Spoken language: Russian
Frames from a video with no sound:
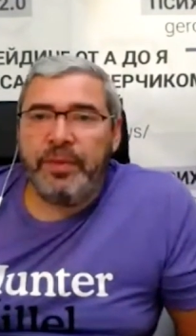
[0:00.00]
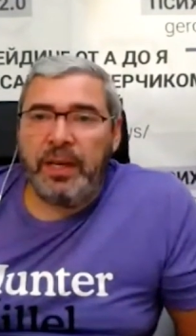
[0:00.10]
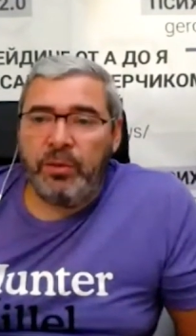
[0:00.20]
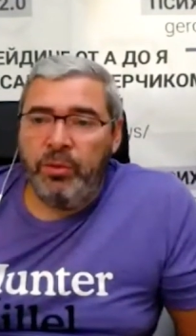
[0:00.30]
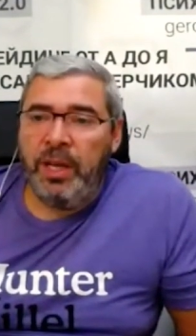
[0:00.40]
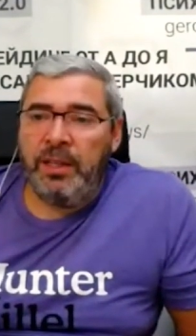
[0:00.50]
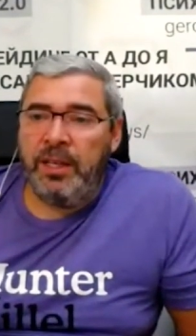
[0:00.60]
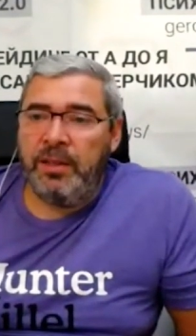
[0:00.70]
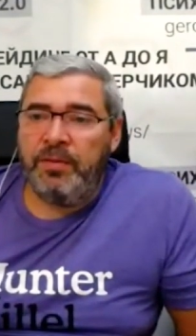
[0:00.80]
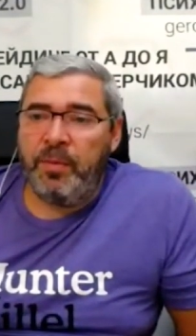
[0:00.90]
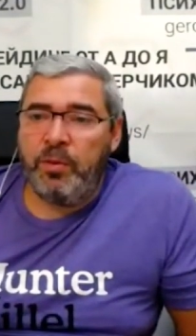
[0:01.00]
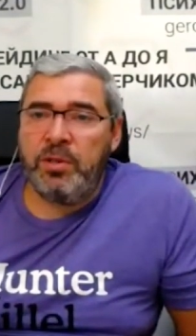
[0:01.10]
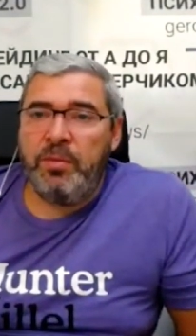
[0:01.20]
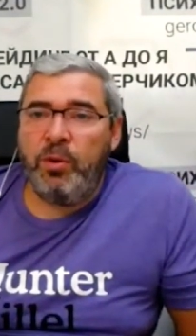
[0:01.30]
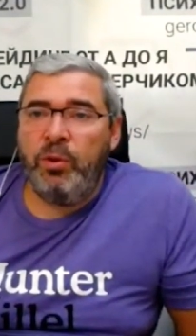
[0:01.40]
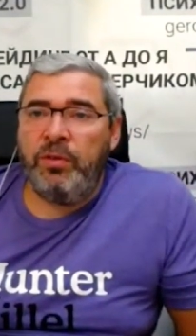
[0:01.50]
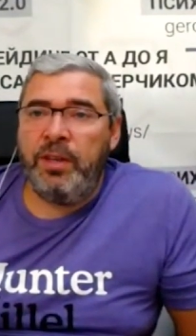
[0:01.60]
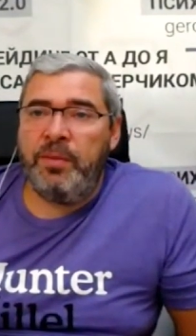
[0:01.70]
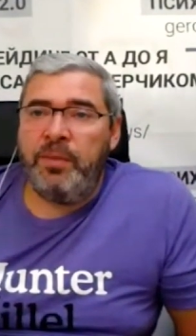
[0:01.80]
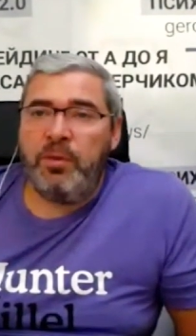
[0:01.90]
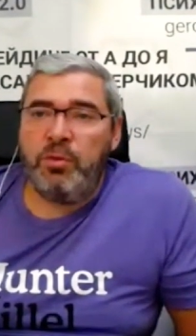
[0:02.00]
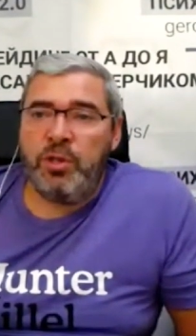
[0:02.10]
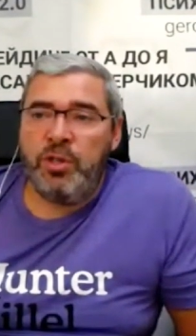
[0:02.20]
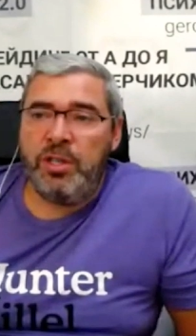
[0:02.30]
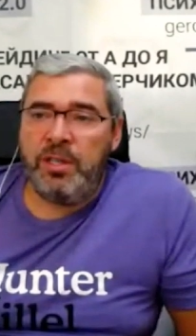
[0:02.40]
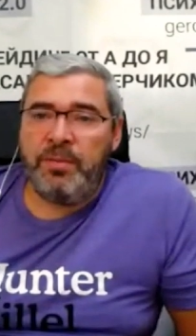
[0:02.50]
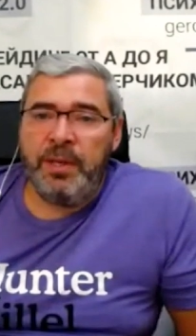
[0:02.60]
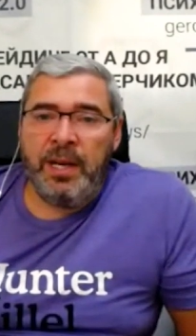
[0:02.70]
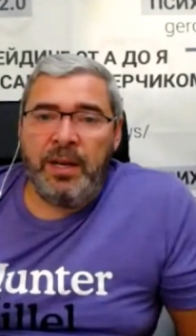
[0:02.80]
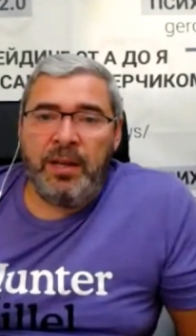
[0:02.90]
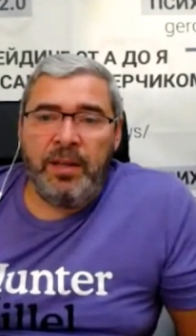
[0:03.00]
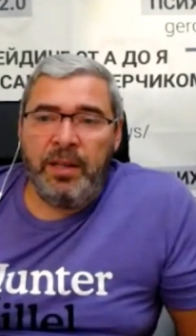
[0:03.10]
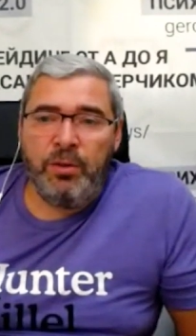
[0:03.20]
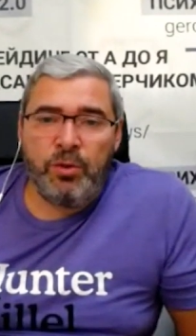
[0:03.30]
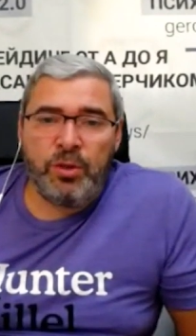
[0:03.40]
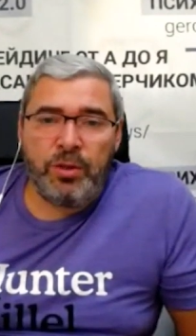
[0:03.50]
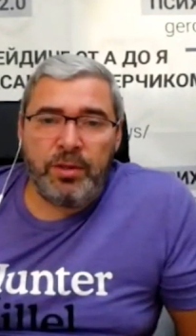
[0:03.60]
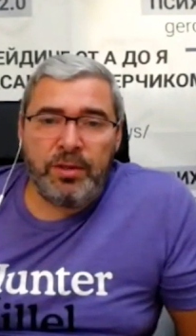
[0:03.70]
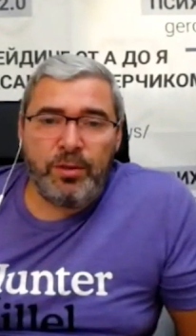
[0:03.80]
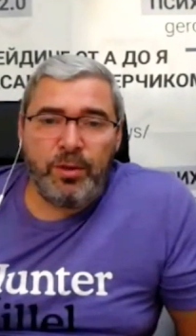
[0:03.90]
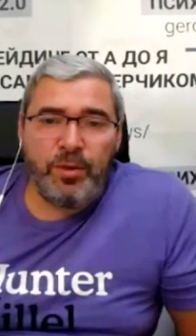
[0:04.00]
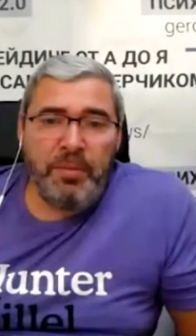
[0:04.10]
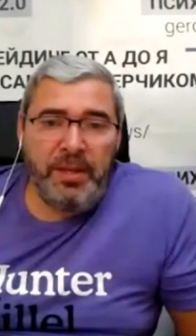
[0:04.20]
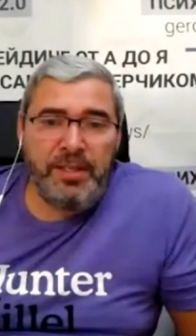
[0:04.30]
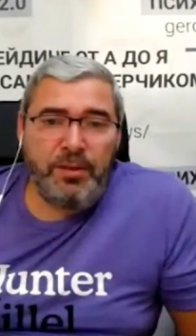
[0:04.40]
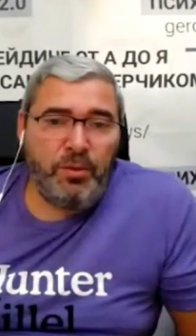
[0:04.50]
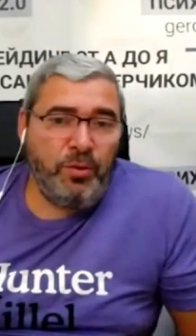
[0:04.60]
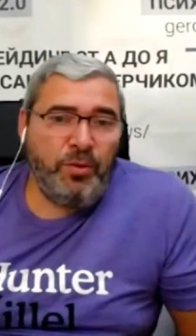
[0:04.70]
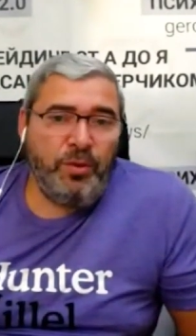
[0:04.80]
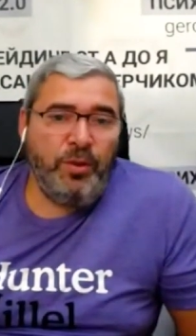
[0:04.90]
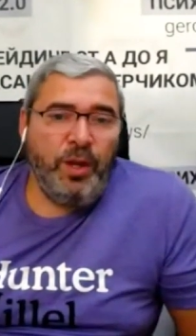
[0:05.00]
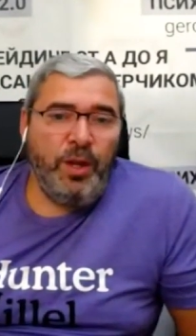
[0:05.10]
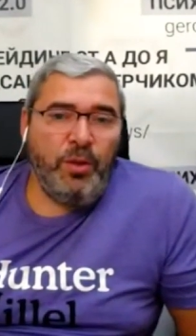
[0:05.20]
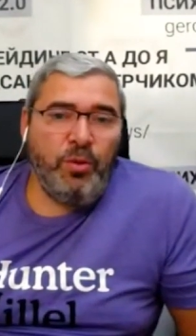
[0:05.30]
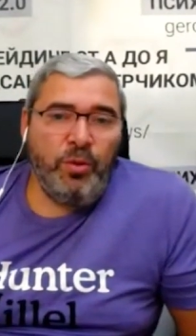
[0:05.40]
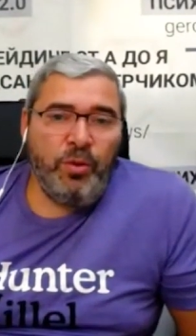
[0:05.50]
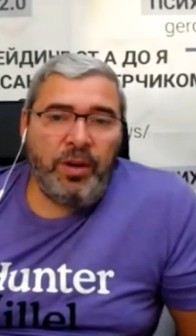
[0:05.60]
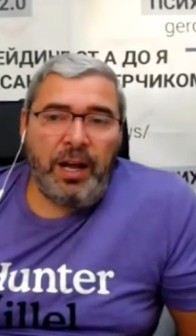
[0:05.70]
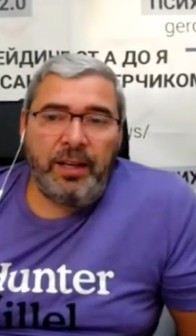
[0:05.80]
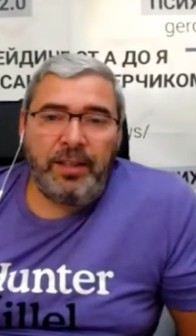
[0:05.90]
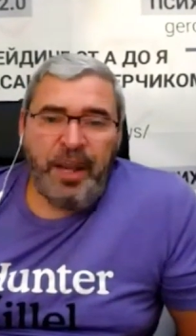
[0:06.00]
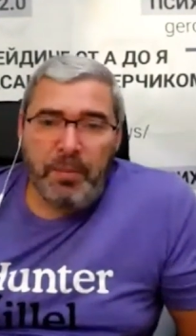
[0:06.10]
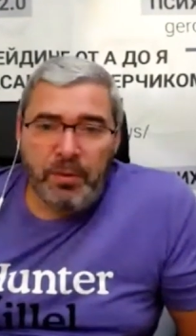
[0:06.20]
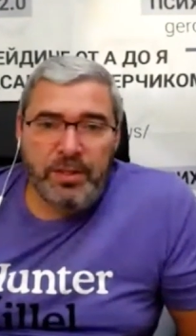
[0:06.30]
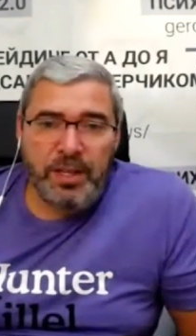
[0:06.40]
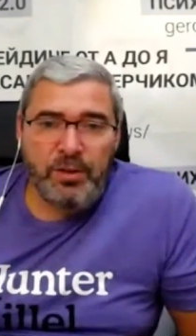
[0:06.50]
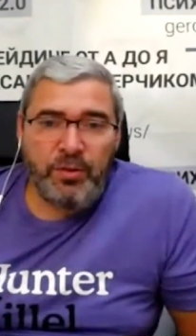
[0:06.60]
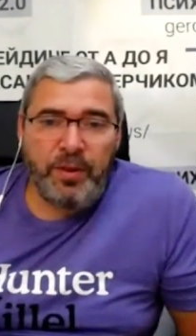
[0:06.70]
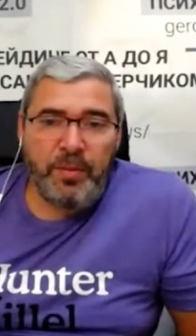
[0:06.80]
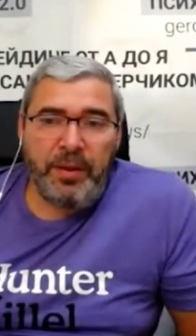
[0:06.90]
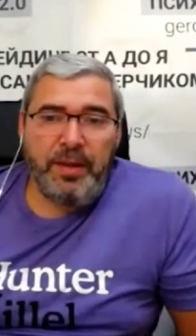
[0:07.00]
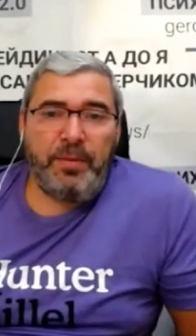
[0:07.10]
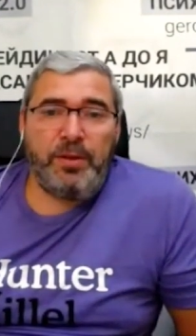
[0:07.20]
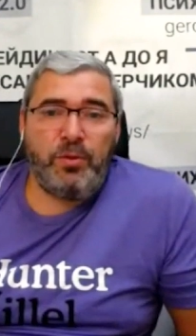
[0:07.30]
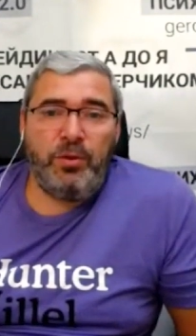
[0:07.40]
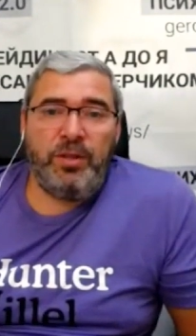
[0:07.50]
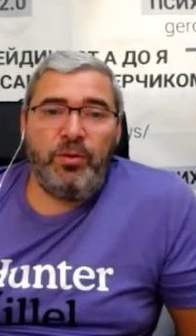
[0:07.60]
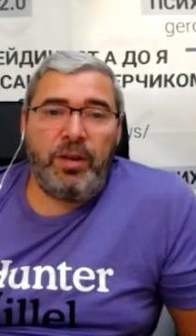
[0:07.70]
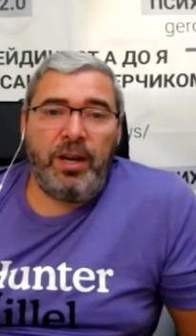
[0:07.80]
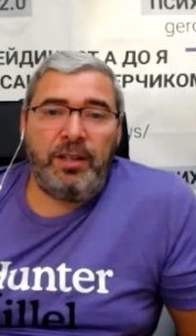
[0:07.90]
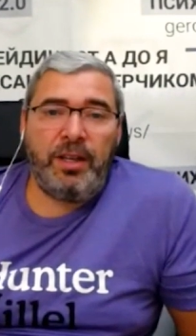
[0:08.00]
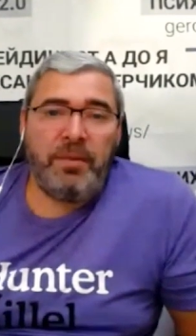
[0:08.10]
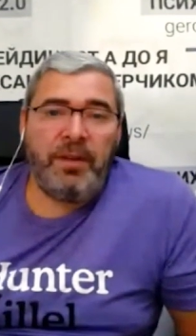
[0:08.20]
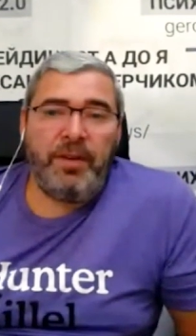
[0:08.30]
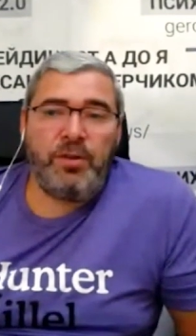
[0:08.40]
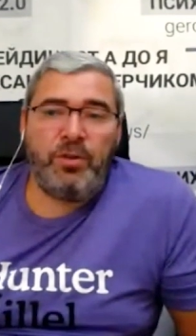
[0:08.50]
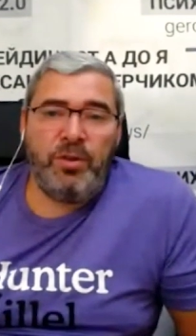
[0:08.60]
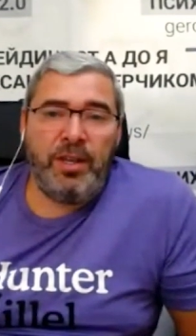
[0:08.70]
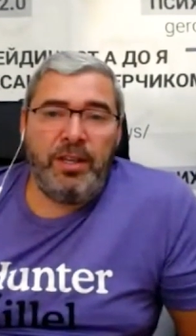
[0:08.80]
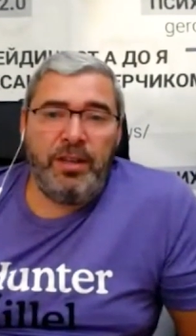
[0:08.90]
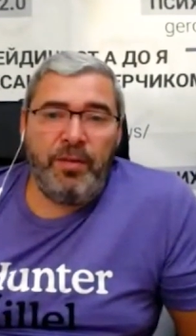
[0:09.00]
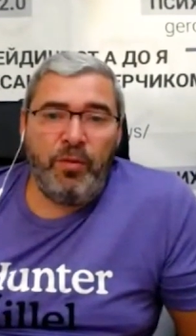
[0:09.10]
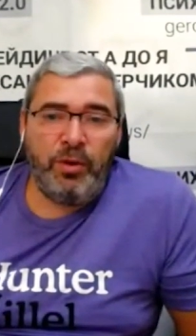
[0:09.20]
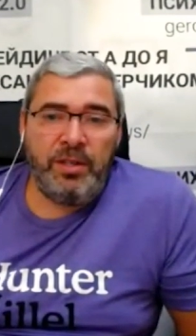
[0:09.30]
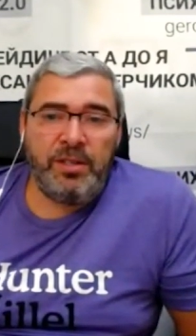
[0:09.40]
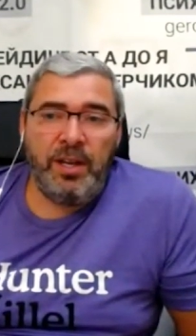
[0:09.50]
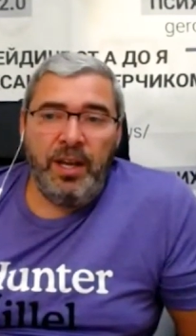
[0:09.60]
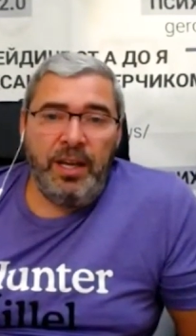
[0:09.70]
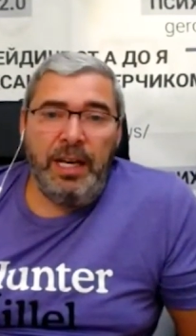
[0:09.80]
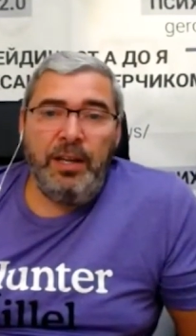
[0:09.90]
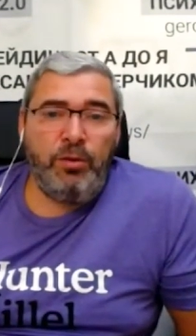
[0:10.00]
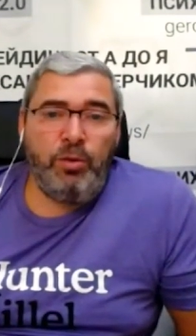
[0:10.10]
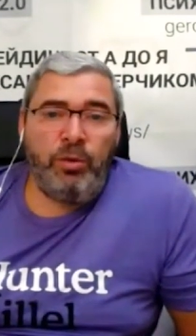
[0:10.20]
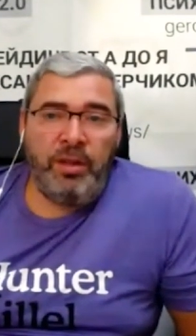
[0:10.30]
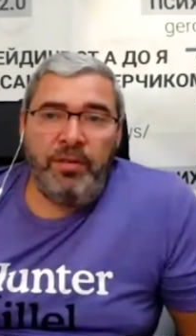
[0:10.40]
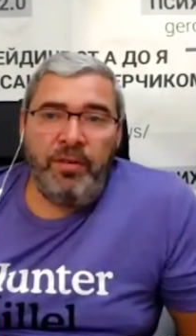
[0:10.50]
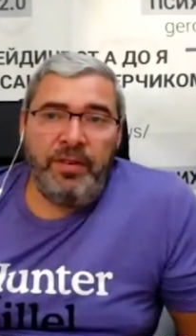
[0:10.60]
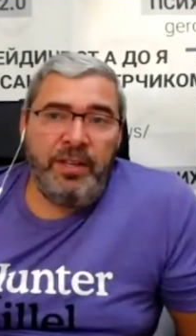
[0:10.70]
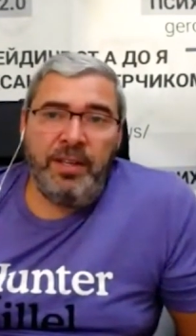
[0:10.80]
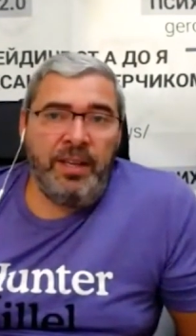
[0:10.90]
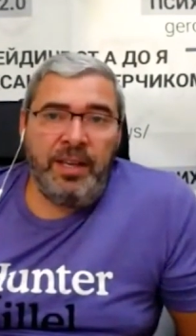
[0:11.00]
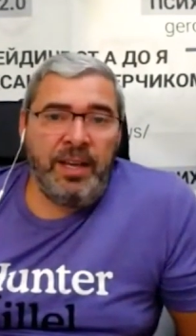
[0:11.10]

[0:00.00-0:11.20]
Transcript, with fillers: Так, ну я на этот вопрос не могу ответить, потому что, честно, меня не то что слово бесит, но, но как это, я просто знаю, что в компании происходит, но как так мне говорят, что деньги не выводятся, или кто-то не выведет деньги.